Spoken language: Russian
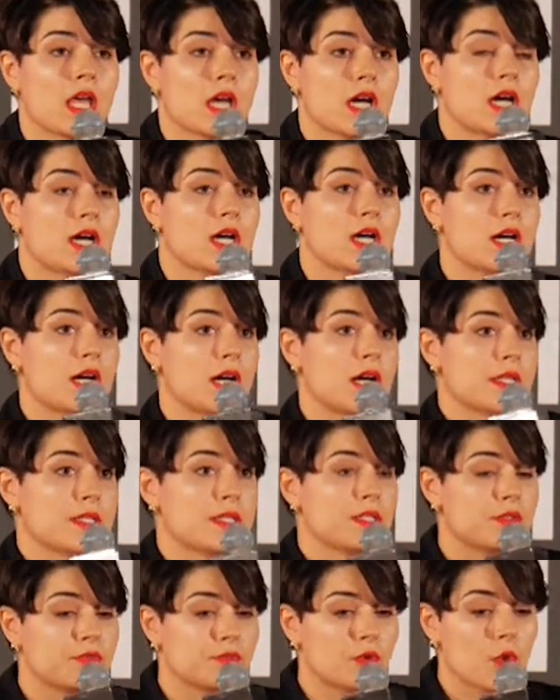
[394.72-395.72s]
А,
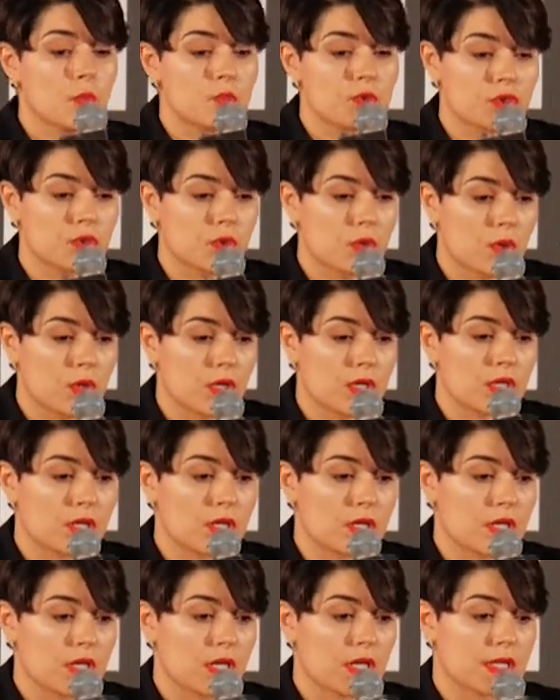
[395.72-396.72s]
дело в том, что
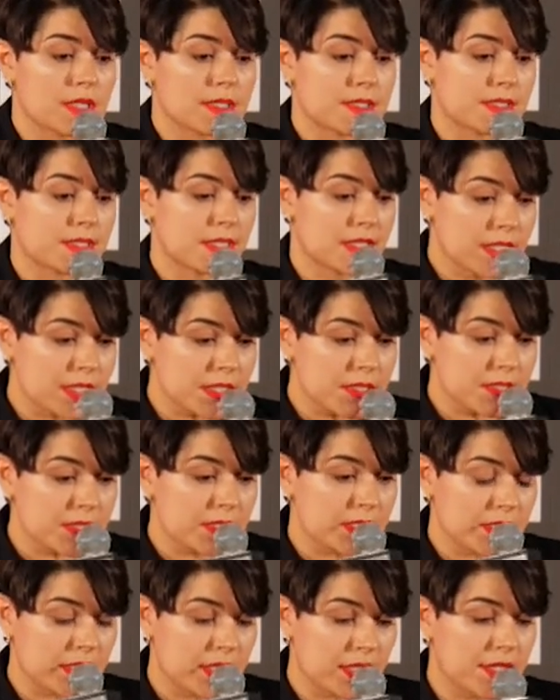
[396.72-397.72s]
а,
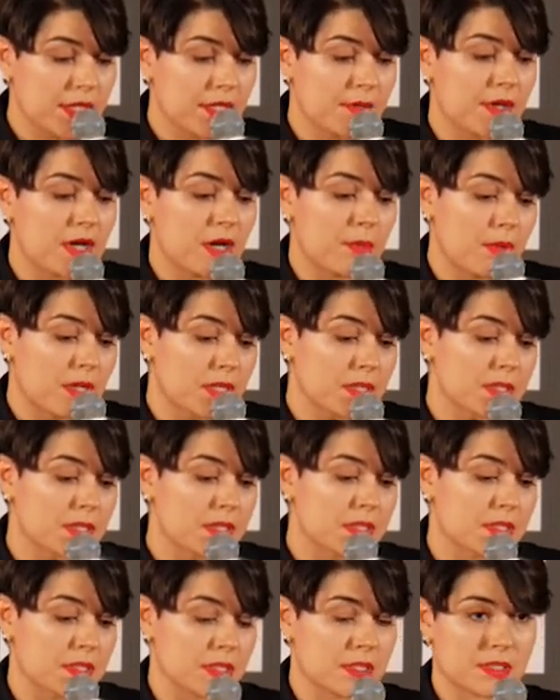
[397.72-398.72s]
стресс, да,
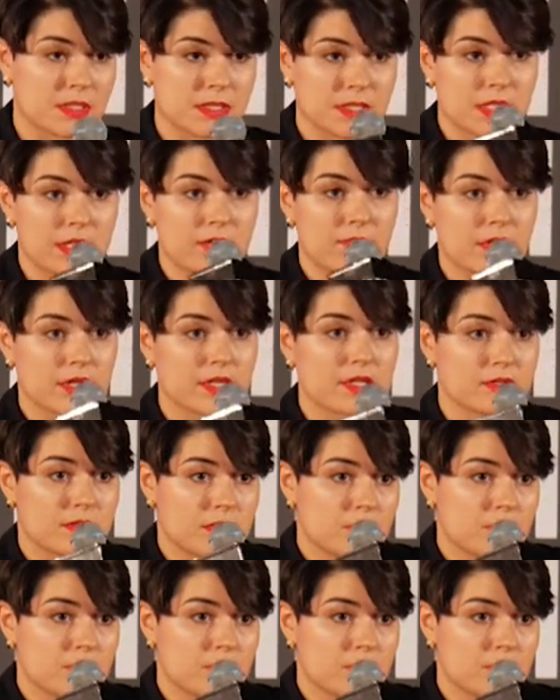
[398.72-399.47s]
опасность застава,